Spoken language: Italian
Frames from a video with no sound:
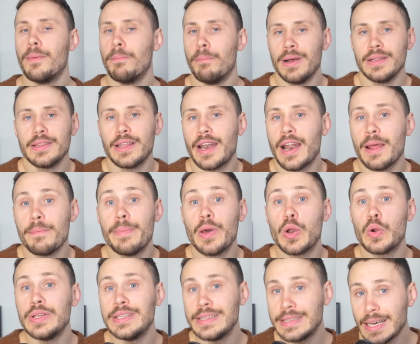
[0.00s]

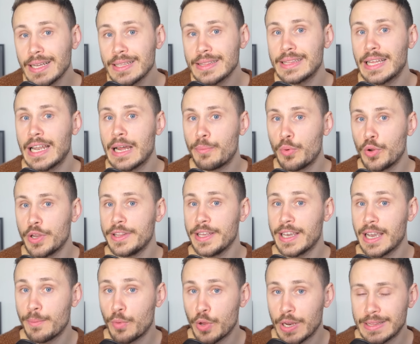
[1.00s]
manterrebbero intatta la
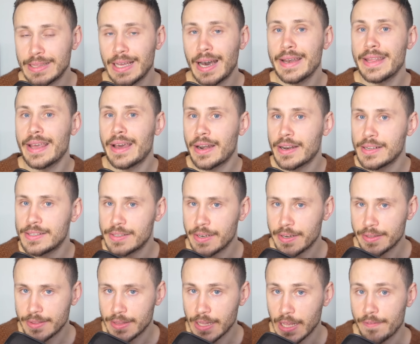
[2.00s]
politica monetaria
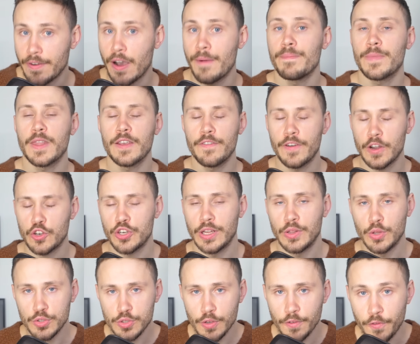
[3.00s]
restrittiva,
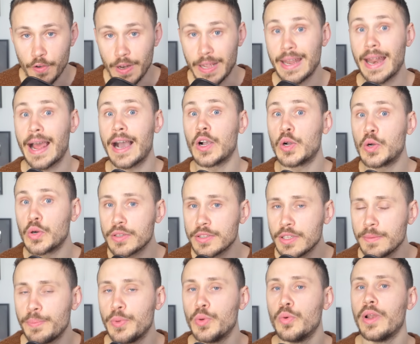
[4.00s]
facendo soffrire ancora
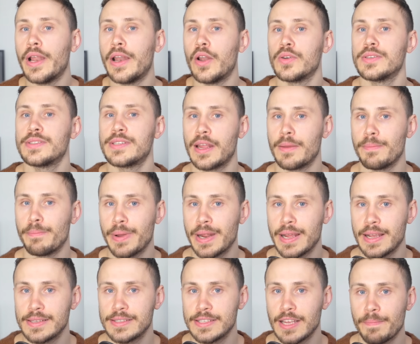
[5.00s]
di più le nostre
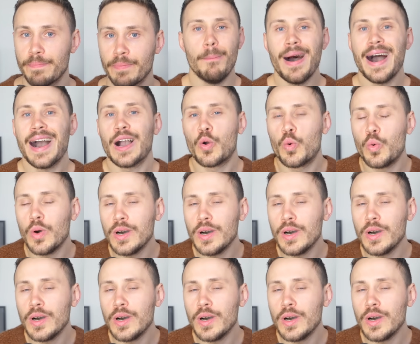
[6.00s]
imprese. Ma